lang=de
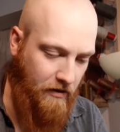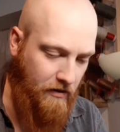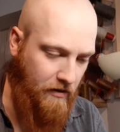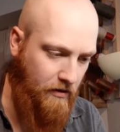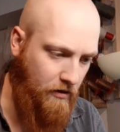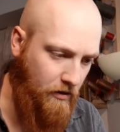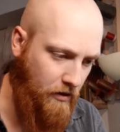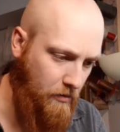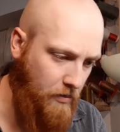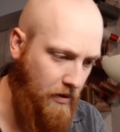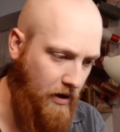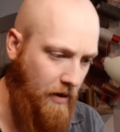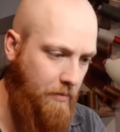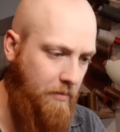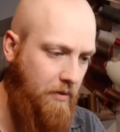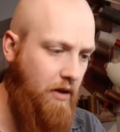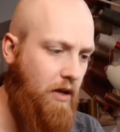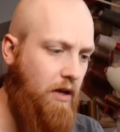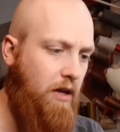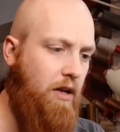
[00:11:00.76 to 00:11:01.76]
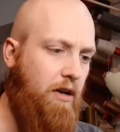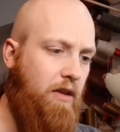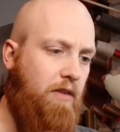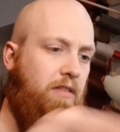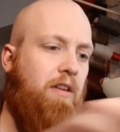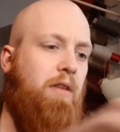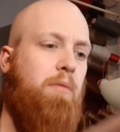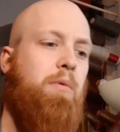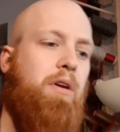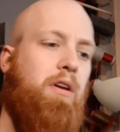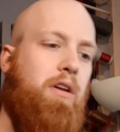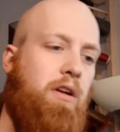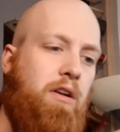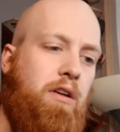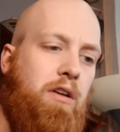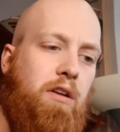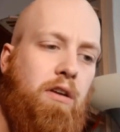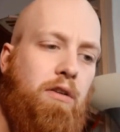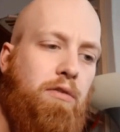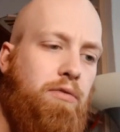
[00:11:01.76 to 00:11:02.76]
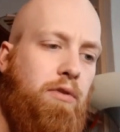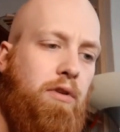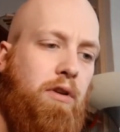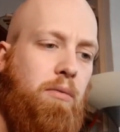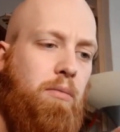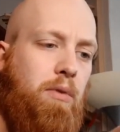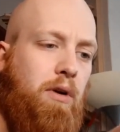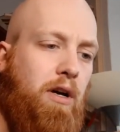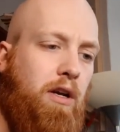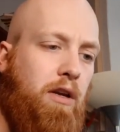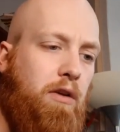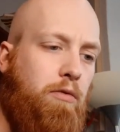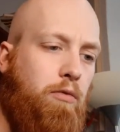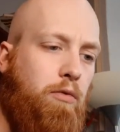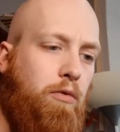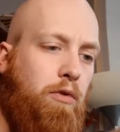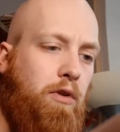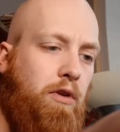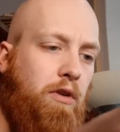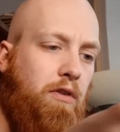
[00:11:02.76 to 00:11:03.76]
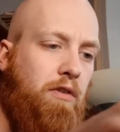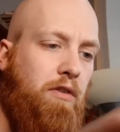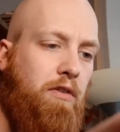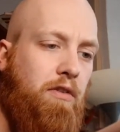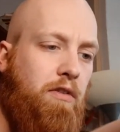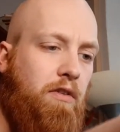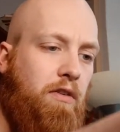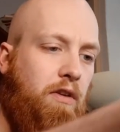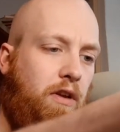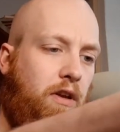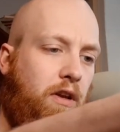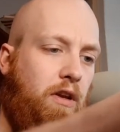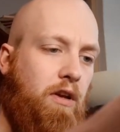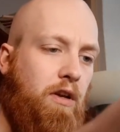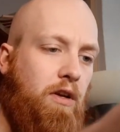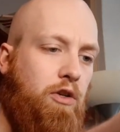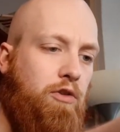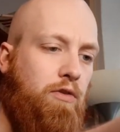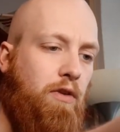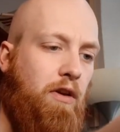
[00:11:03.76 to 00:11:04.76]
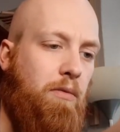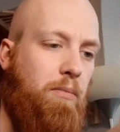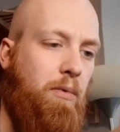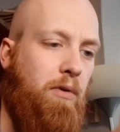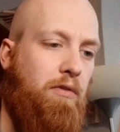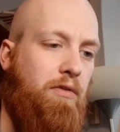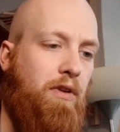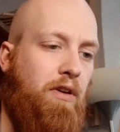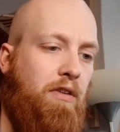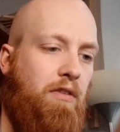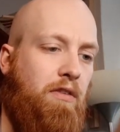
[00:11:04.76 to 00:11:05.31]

zurückbleibt. Dasselbe gilt hier für den Bereich, wo dieses Schweißband fest